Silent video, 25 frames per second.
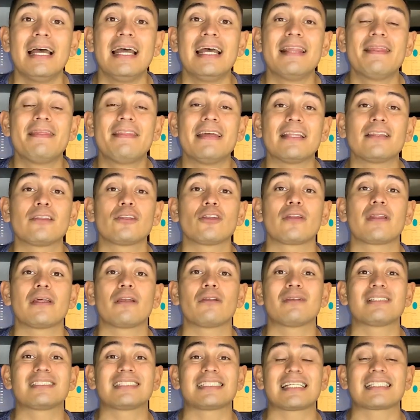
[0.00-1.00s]
dentro de
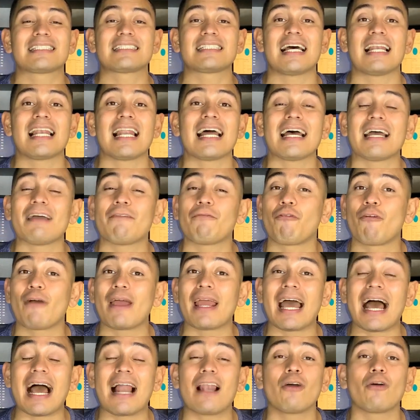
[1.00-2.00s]
nuestra sala
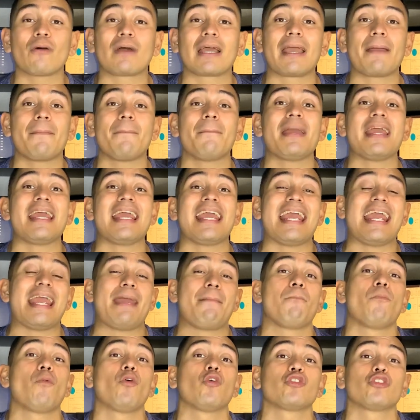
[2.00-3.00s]
fue algo que me
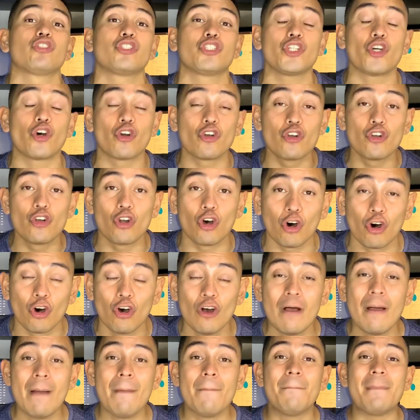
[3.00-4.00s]
emocionó.
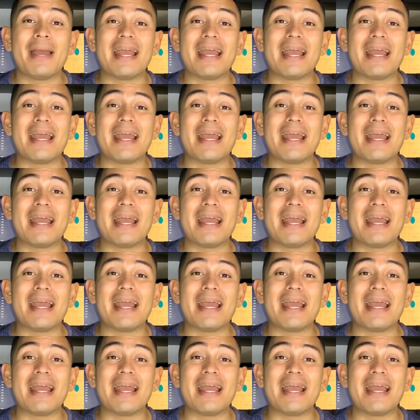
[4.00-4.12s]
Me